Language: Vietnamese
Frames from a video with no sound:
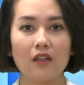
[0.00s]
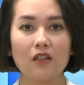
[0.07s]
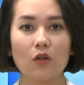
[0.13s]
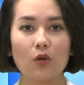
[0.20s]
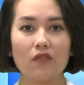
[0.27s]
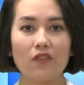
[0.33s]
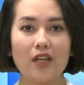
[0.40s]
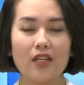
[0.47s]

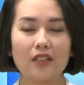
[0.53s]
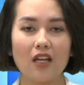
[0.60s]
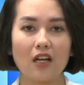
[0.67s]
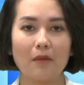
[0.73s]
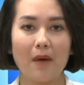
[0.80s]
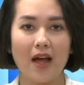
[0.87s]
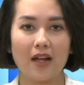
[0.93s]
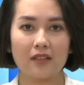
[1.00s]
Thưa quý vị, thưa
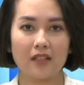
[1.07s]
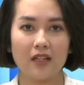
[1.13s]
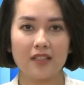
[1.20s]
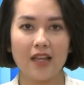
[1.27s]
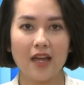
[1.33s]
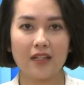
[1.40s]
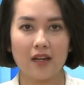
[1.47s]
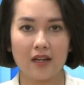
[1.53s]
các bạn, thời
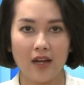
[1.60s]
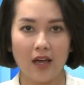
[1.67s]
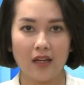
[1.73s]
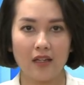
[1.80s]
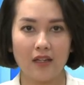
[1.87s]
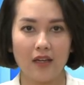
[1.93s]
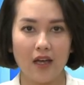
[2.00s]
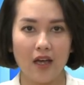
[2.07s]
gian gần
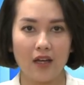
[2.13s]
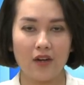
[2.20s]
đây,